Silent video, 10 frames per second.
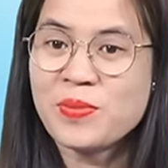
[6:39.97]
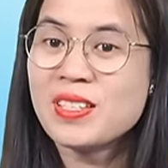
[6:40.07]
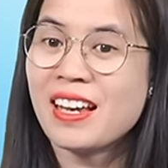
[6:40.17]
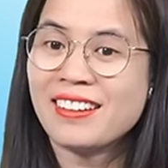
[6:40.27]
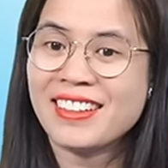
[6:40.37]

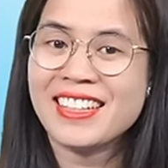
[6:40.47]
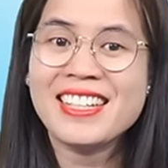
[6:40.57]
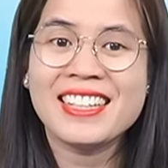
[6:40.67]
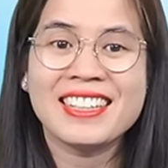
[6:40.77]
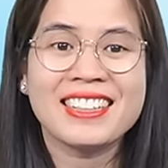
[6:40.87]
trả lời
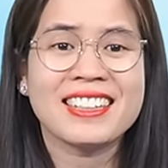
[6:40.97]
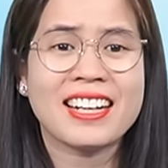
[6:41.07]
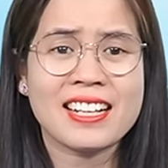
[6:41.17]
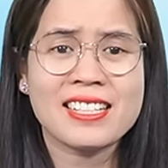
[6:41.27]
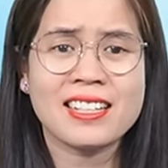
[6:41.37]
đi
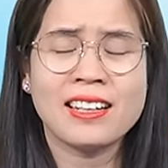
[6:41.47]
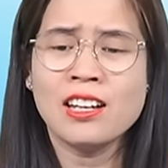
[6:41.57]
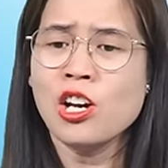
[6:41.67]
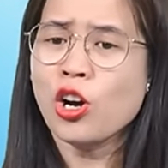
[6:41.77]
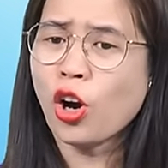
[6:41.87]
các anh chị
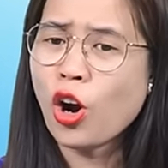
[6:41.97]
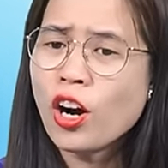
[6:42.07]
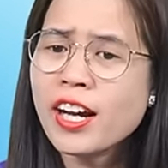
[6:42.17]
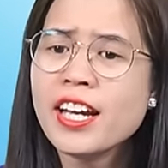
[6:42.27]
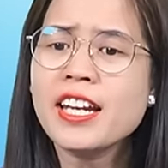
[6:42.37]
có
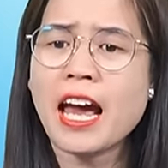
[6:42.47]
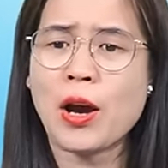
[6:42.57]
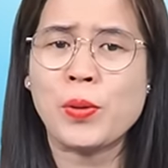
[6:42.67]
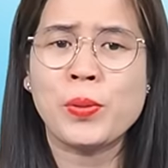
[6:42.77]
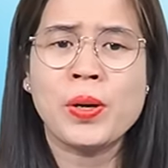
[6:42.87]
khi
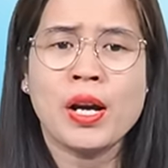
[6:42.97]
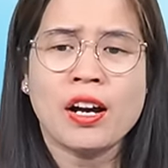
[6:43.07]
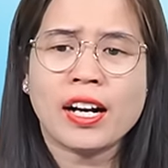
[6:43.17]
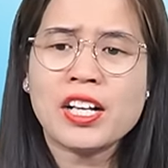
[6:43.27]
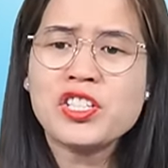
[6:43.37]
nào
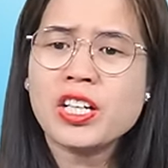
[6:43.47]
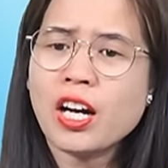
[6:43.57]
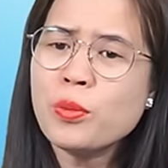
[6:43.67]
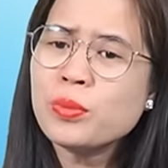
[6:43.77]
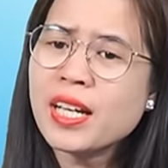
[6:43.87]
các anh chị
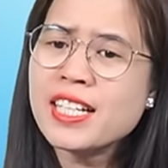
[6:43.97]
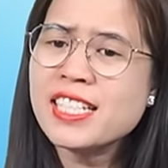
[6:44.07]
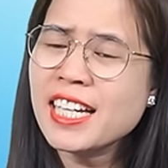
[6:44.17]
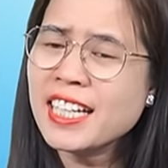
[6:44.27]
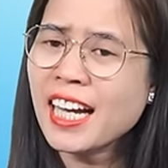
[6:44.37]
không thích
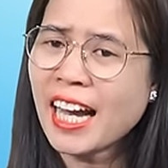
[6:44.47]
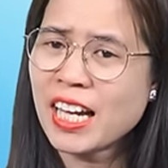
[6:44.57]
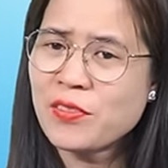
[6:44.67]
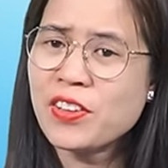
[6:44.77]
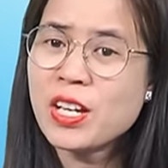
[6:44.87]
chính cái
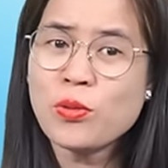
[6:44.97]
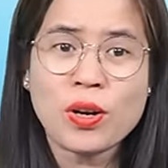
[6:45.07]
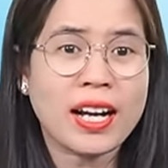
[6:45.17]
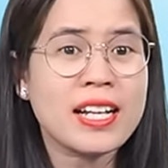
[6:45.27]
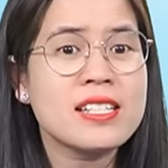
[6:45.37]
hành vi
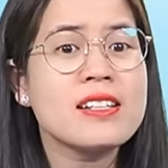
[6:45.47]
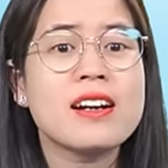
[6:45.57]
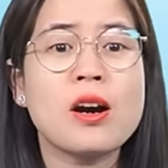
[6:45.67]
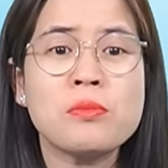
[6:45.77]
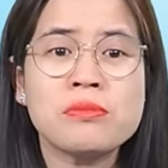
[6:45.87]
của các anh chị
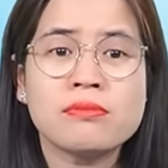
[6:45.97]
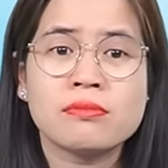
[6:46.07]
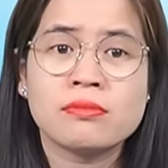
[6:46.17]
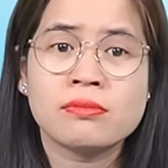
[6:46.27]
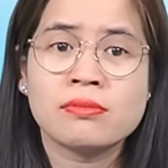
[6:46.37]
không
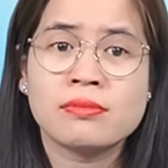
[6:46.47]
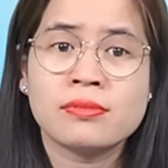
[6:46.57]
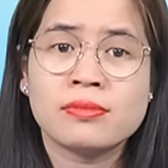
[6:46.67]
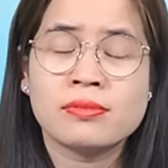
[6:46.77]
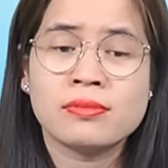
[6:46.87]

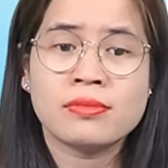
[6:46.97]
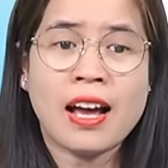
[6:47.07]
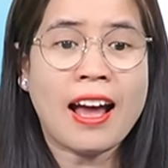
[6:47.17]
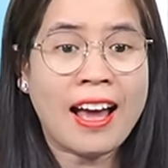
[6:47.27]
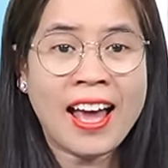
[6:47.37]

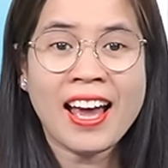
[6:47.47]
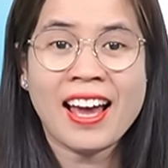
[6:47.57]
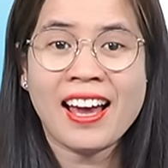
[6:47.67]
hả